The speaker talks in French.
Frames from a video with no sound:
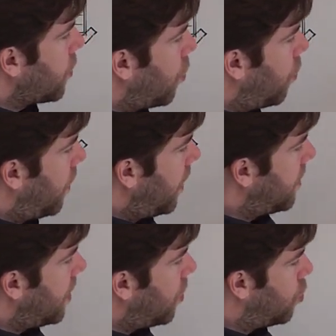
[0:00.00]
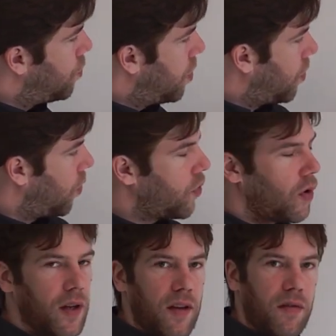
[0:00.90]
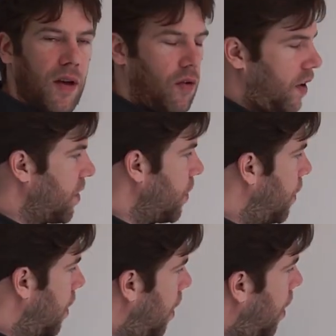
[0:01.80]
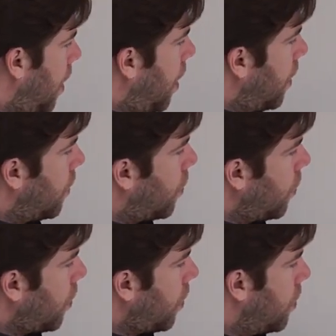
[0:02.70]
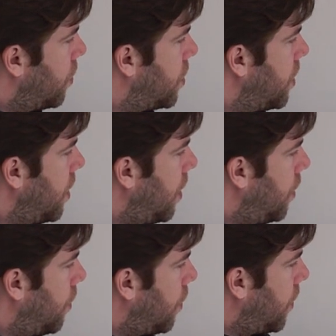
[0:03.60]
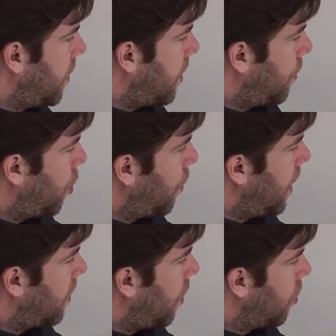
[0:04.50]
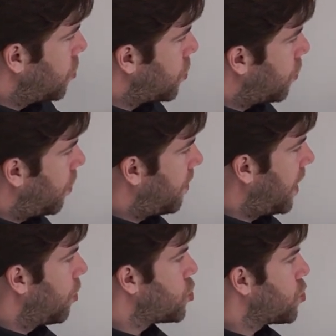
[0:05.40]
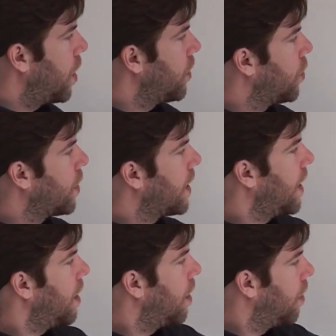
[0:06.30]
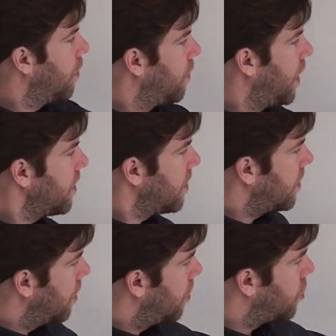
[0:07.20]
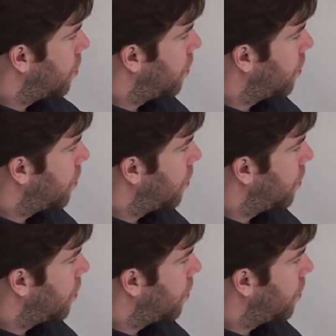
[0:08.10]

trouver ces coupes contre les différents versants. Donc, dans un premier temps, je dois faire le choix de quelle face je